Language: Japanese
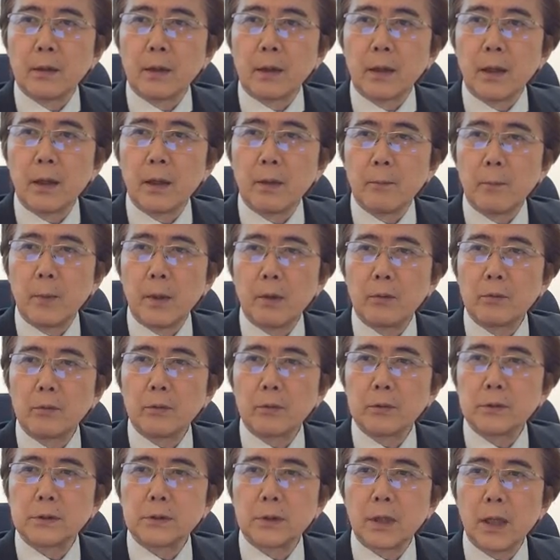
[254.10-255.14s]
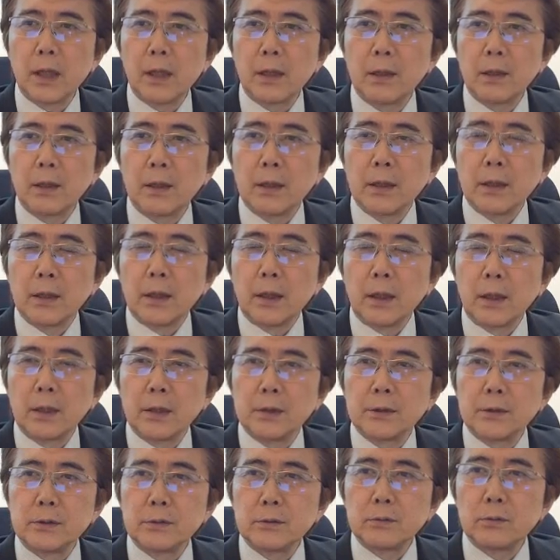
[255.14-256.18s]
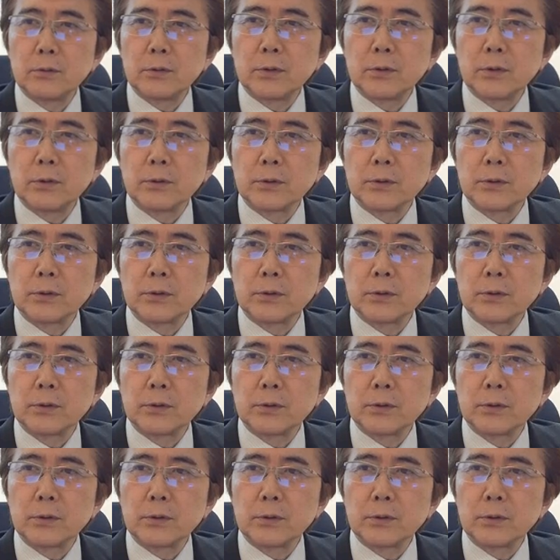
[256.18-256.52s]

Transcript: だから目を閉じて深呼